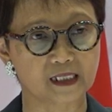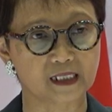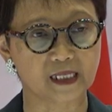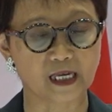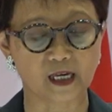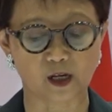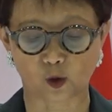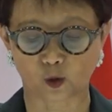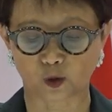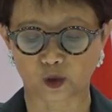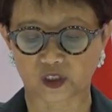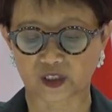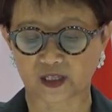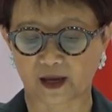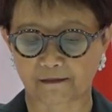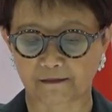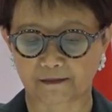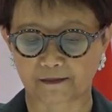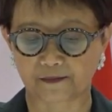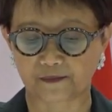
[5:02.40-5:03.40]
zero
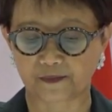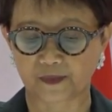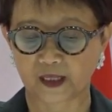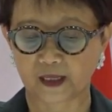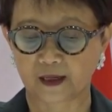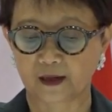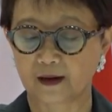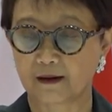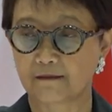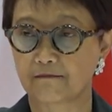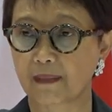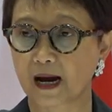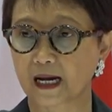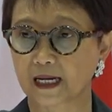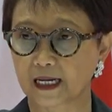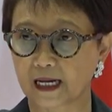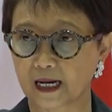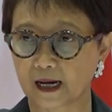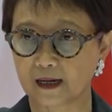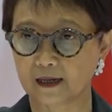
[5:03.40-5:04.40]
sum,
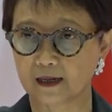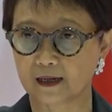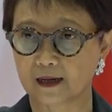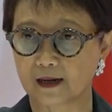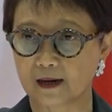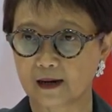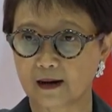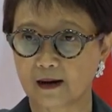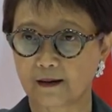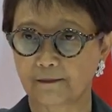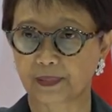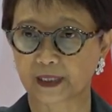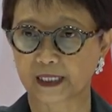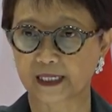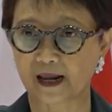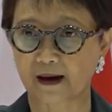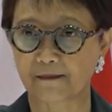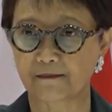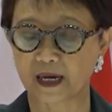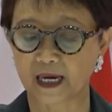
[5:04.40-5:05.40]
maka
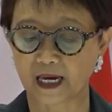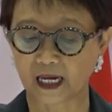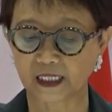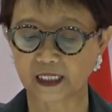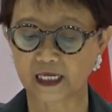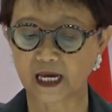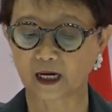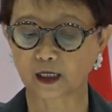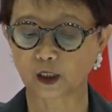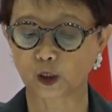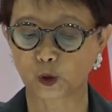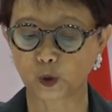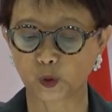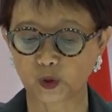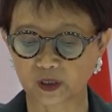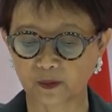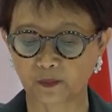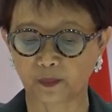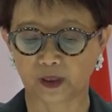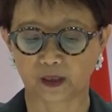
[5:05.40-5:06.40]
perdamaian yang
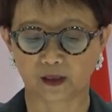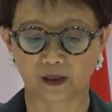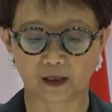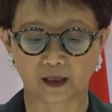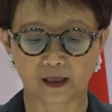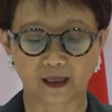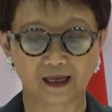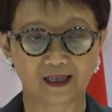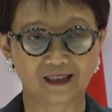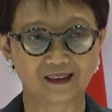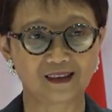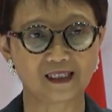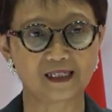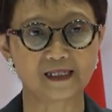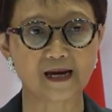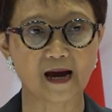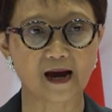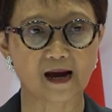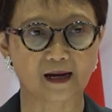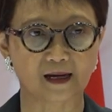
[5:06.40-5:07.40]
durable
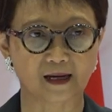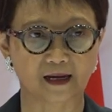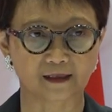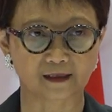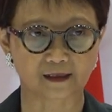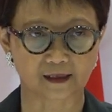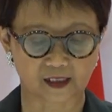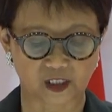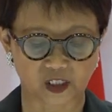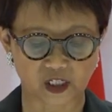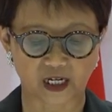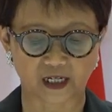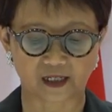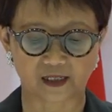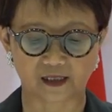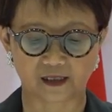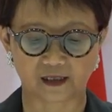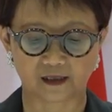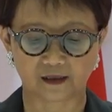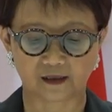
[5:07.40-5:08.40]
tidak akan
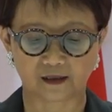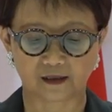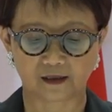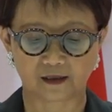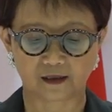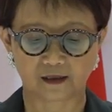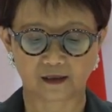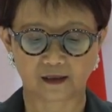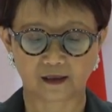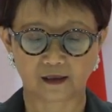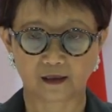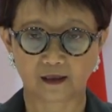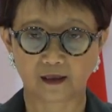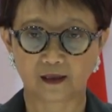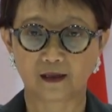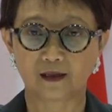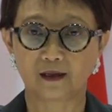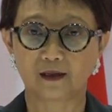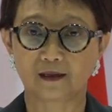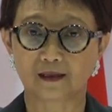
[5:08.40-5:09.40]
terjadi.
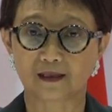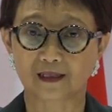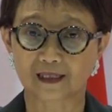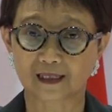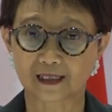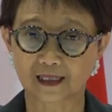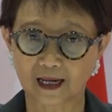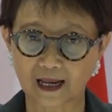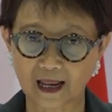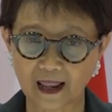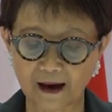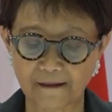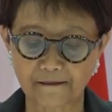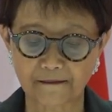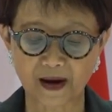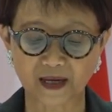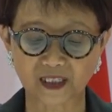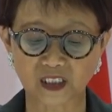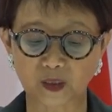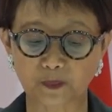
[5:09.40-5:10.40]

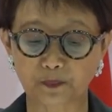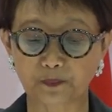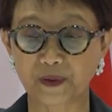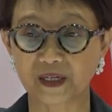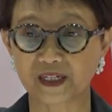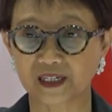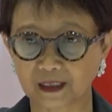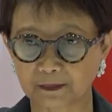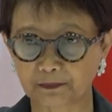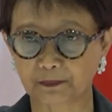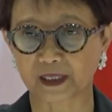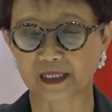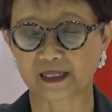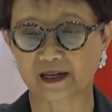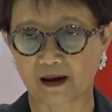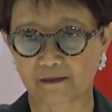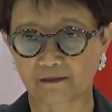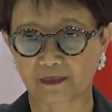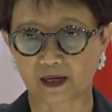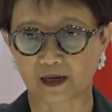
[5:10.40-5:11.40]
Selama spirit
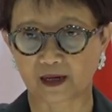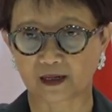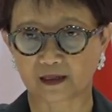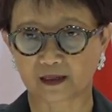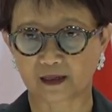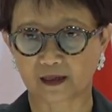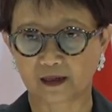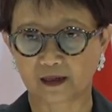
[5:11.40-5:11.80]
perdamaian